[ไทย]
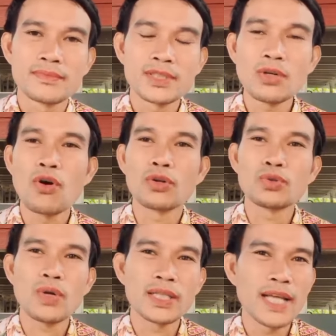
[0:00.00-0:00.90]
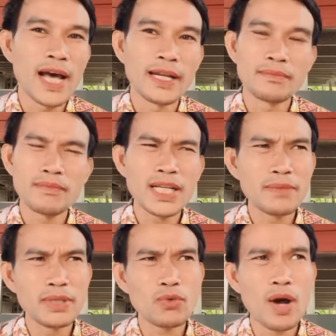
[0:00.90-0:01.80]
เจ้าของตุ๊กตานั้นไม่ได้
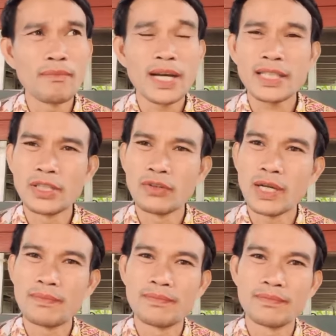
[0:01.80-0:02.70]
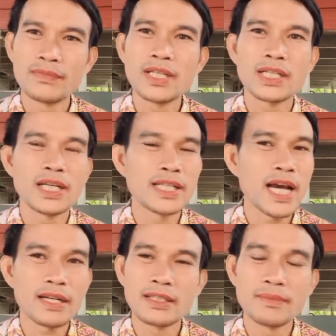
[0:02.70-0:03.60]
มีความรักเกี่ยวกับเรื่องเคย
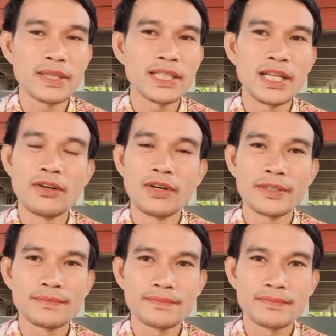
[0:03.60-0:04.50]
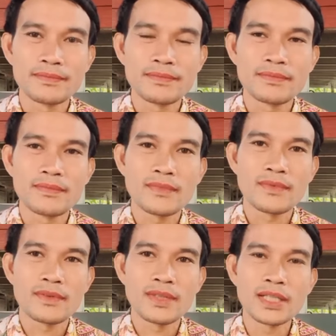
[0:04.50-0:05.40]
ญาติเลยไม่แต่น้อย
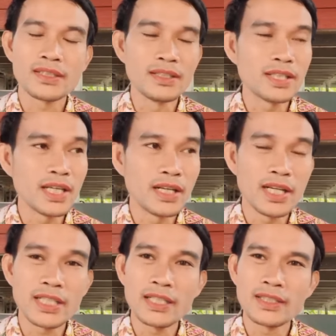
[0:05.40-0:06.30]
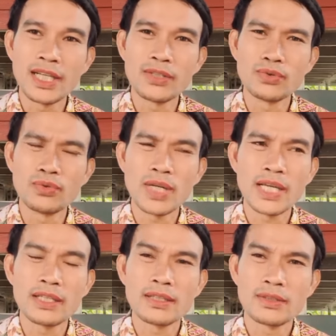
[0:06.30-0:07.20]
แต่สิ่งที่เห็นได้ชัดเจนอยู่ใน
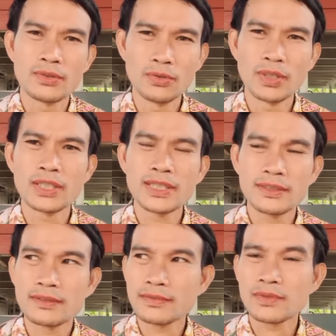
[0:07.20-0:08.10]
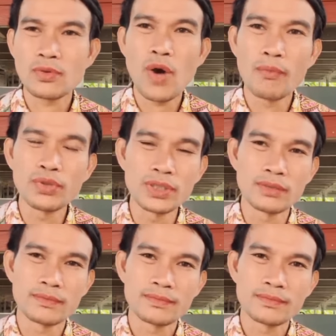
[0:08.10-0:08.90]
อยู่ในความรู้สึก